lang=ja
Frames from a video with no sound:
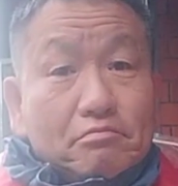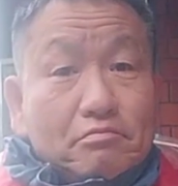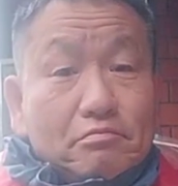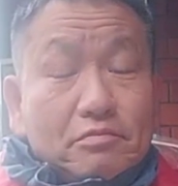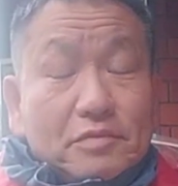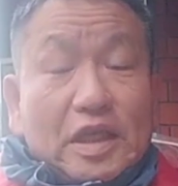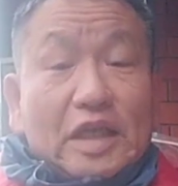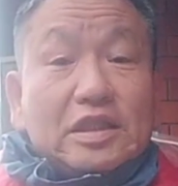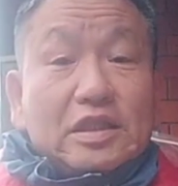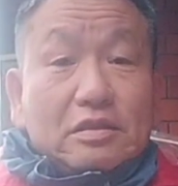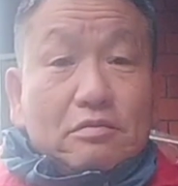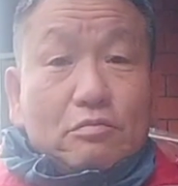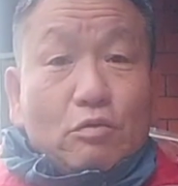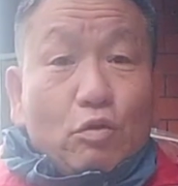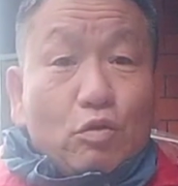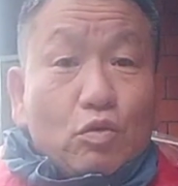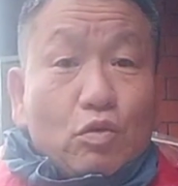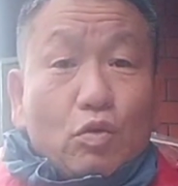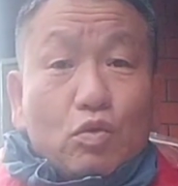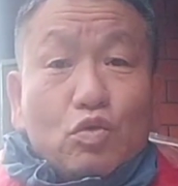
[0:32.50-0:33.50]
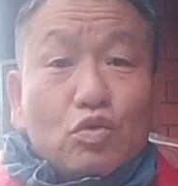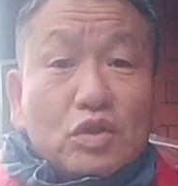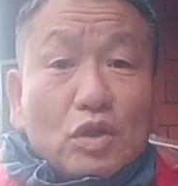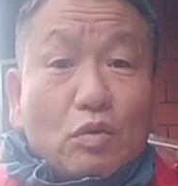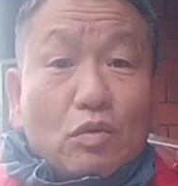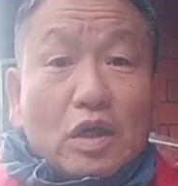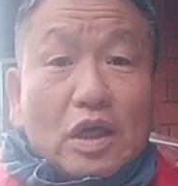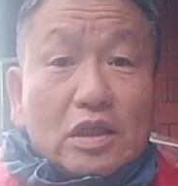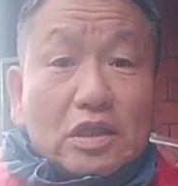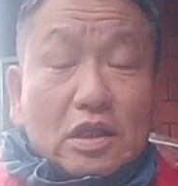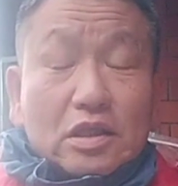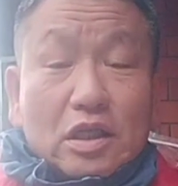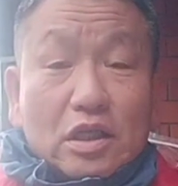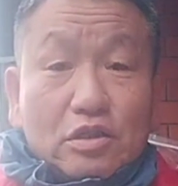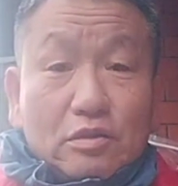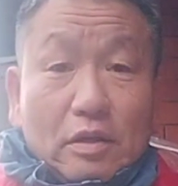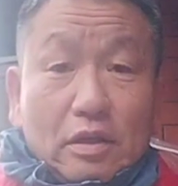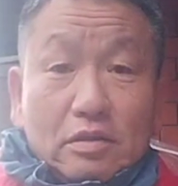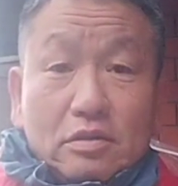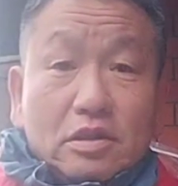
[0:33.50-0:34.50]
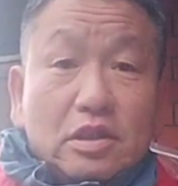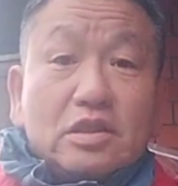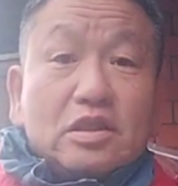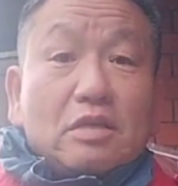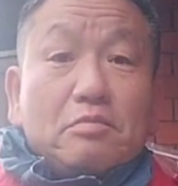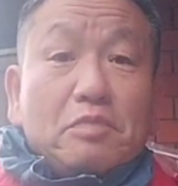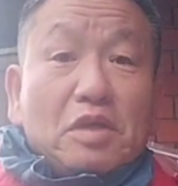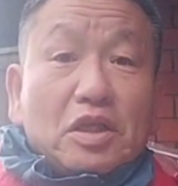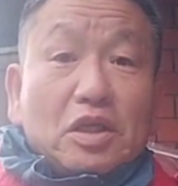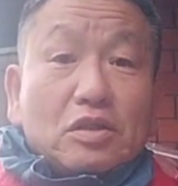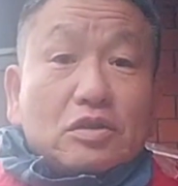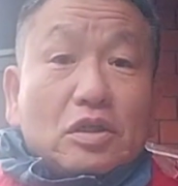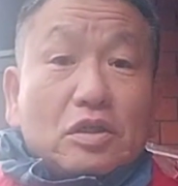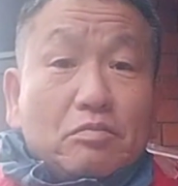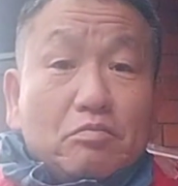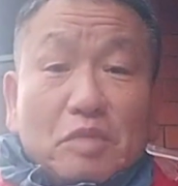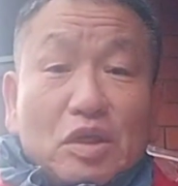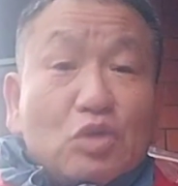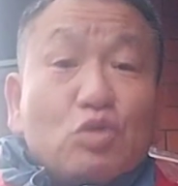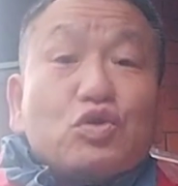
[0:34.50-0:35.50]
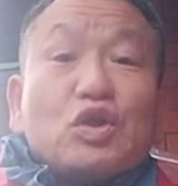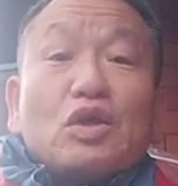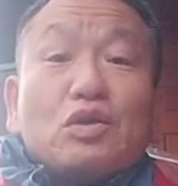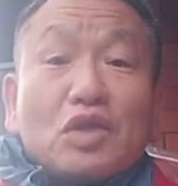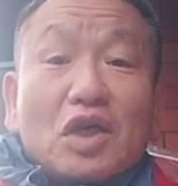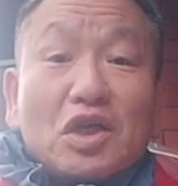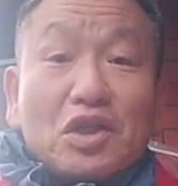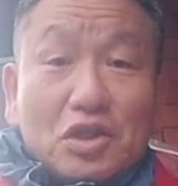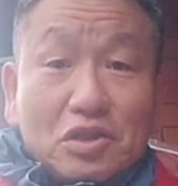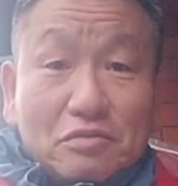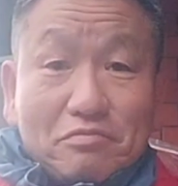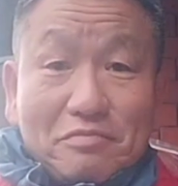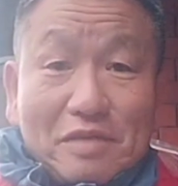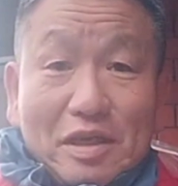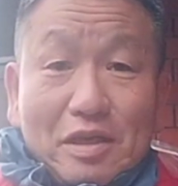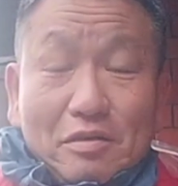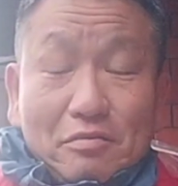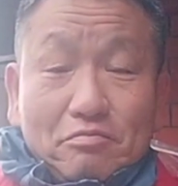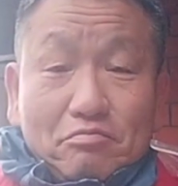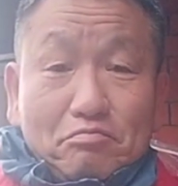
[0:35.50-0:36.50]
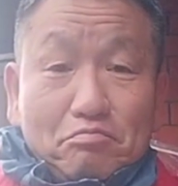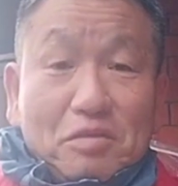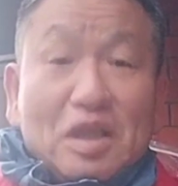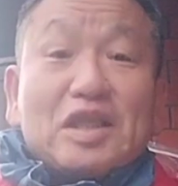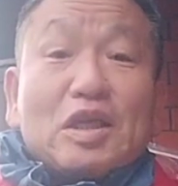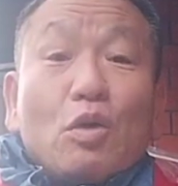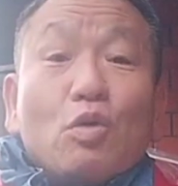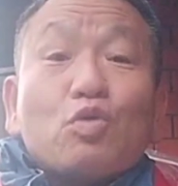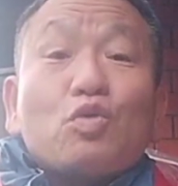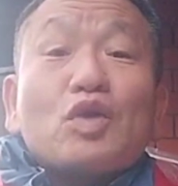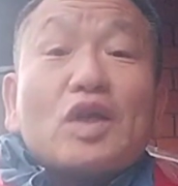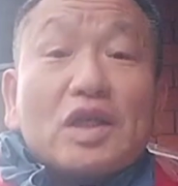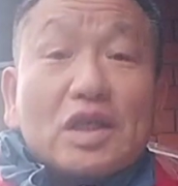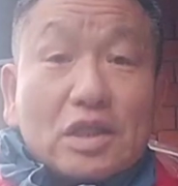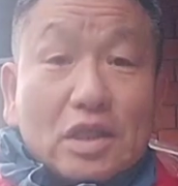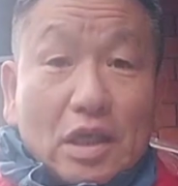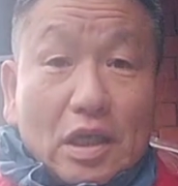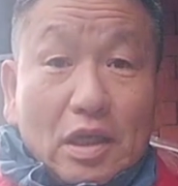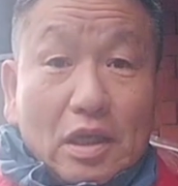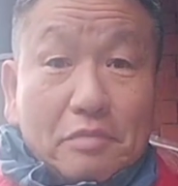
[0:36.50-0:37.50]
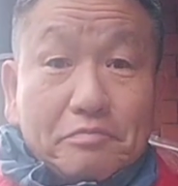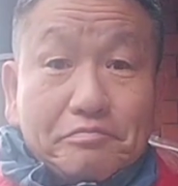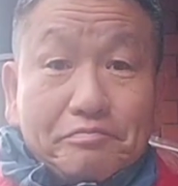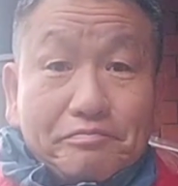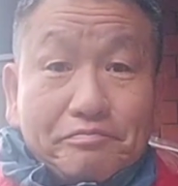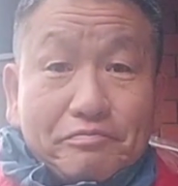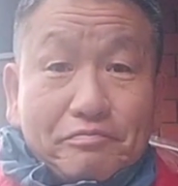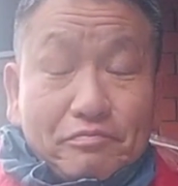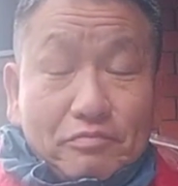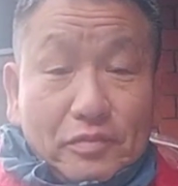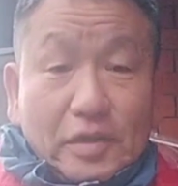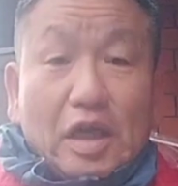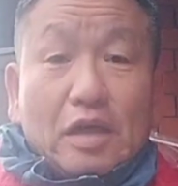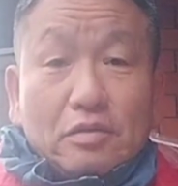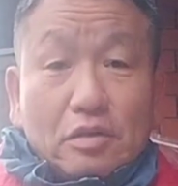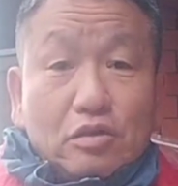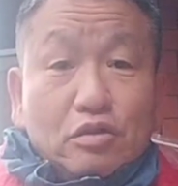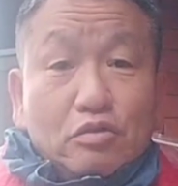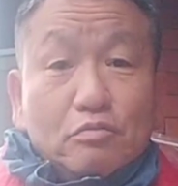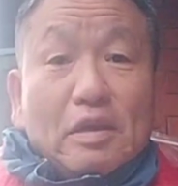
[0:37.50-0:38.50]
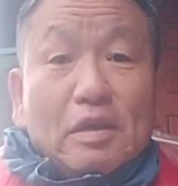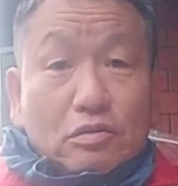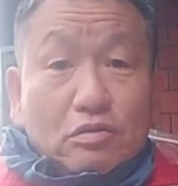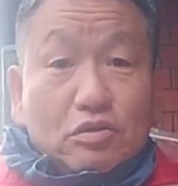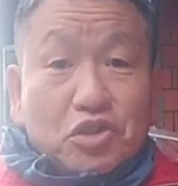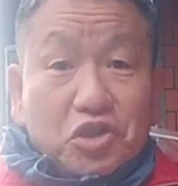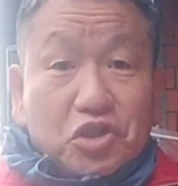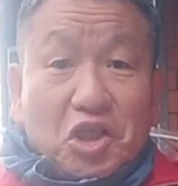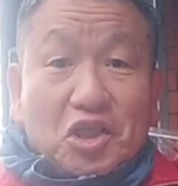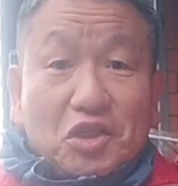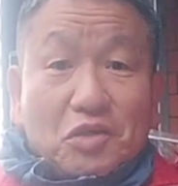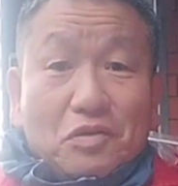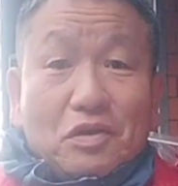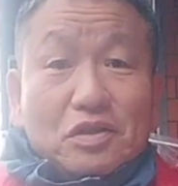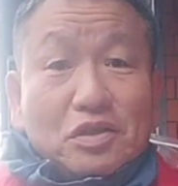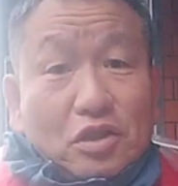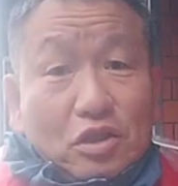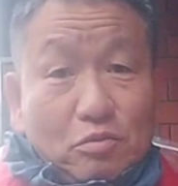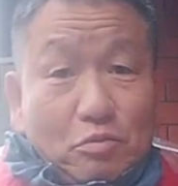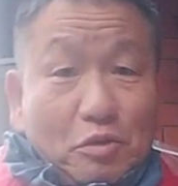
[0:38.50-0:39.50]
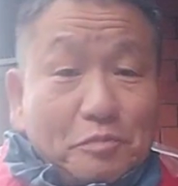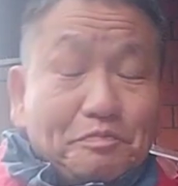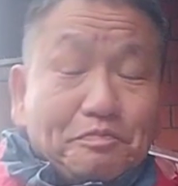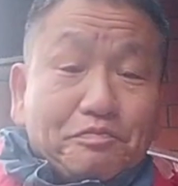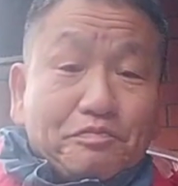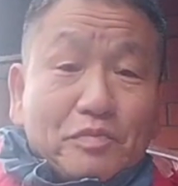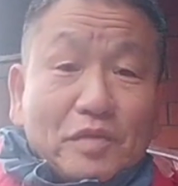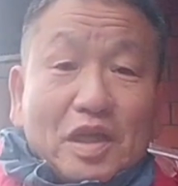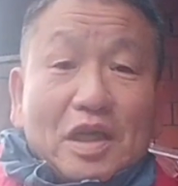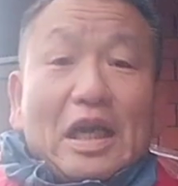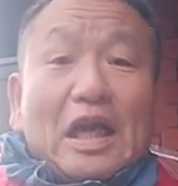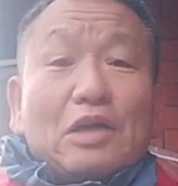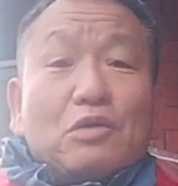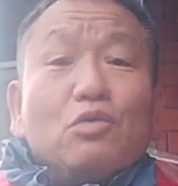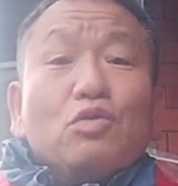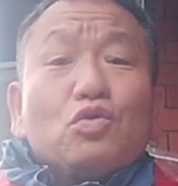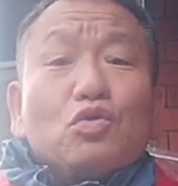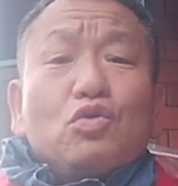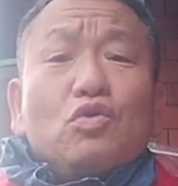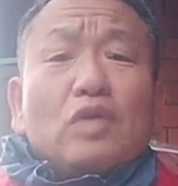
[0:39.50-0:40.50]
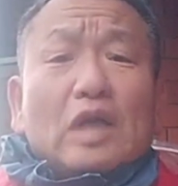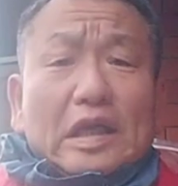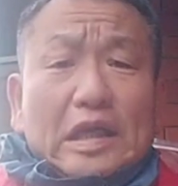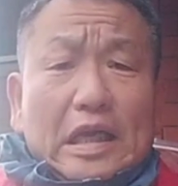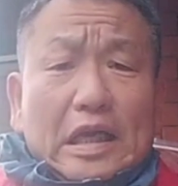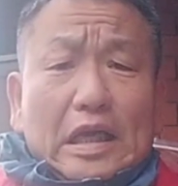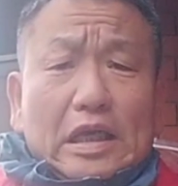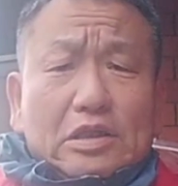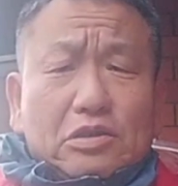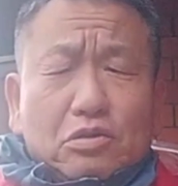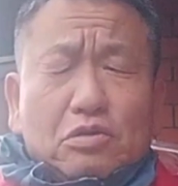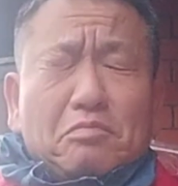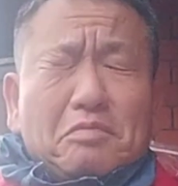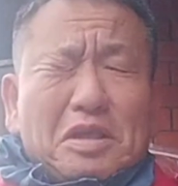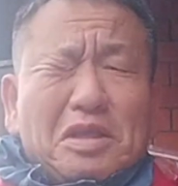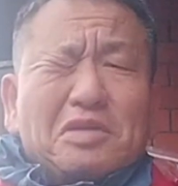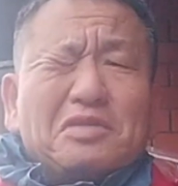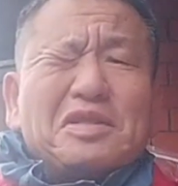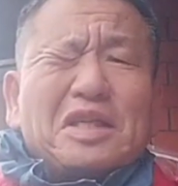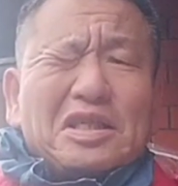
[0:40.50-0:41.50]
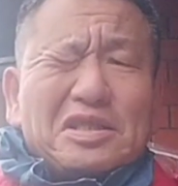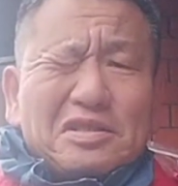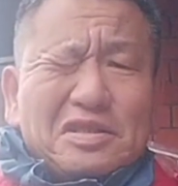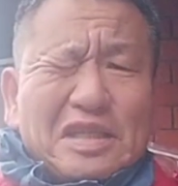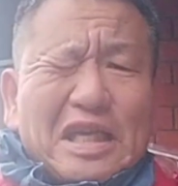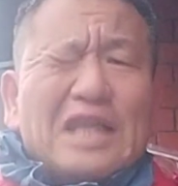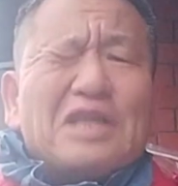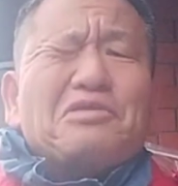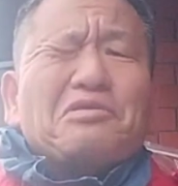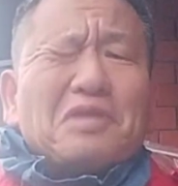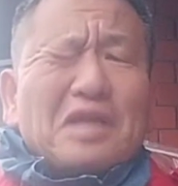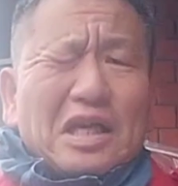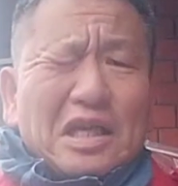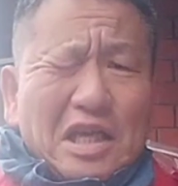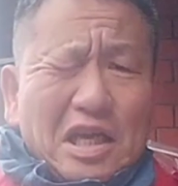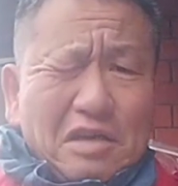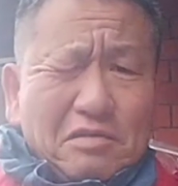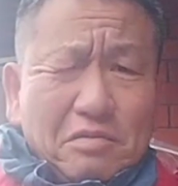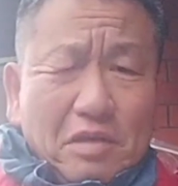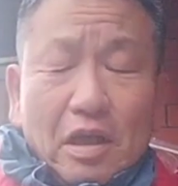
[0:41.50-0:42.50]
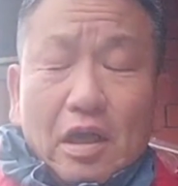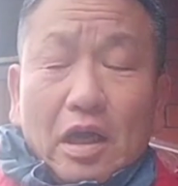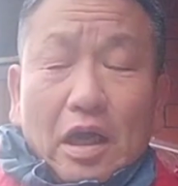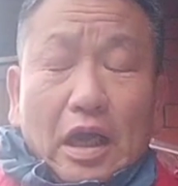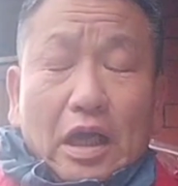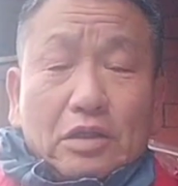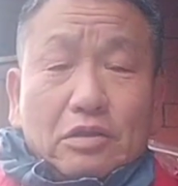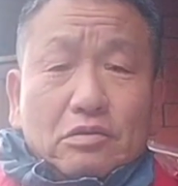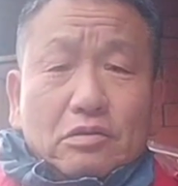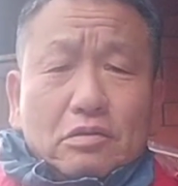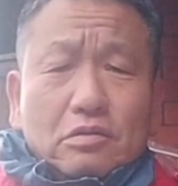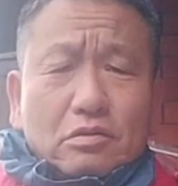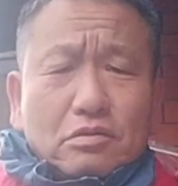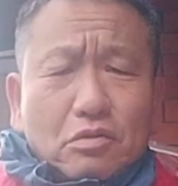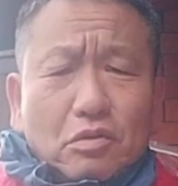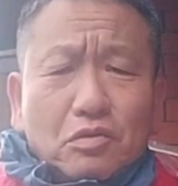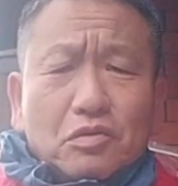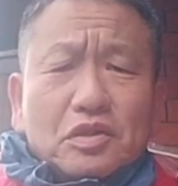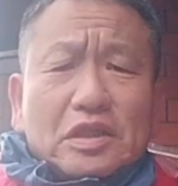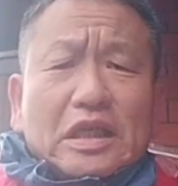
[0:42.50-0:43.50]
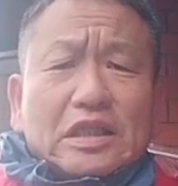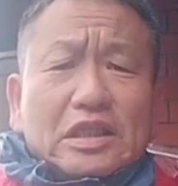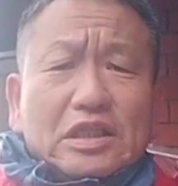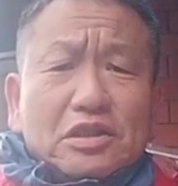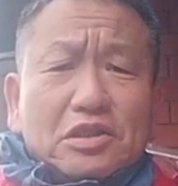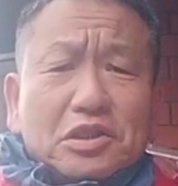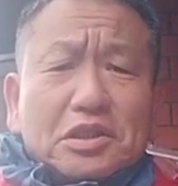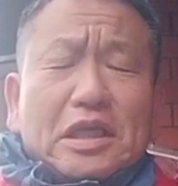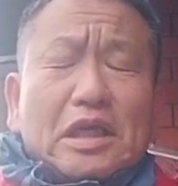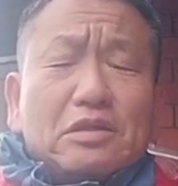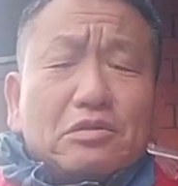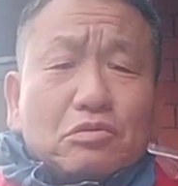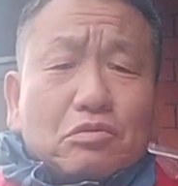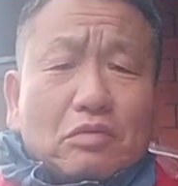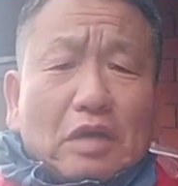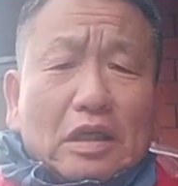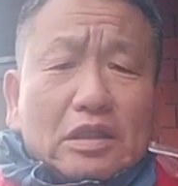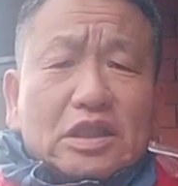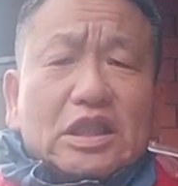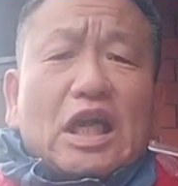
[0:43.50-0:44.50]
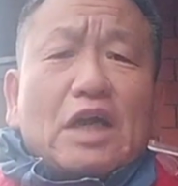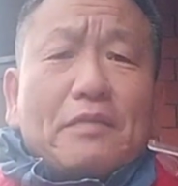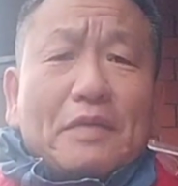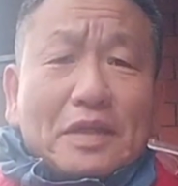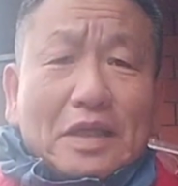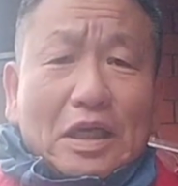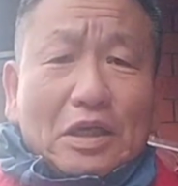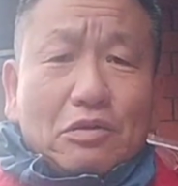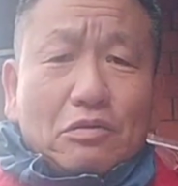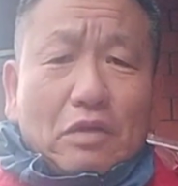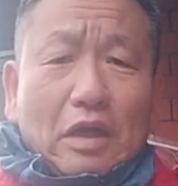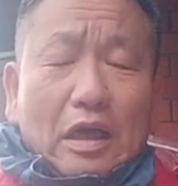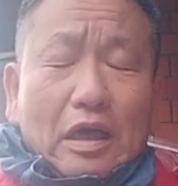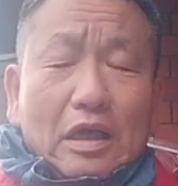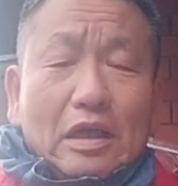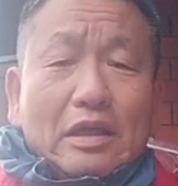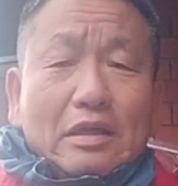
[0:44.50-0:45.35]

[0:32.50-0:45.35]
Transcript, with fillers: たちお父さんお母さんたちは全然面倒くさくないんです皆さん大人ですからねあのうまく付き合ってくるんですけども学校の方がねちょっと面倒くさいんですよやり取りがねあのこの写真使うとか使わないとか、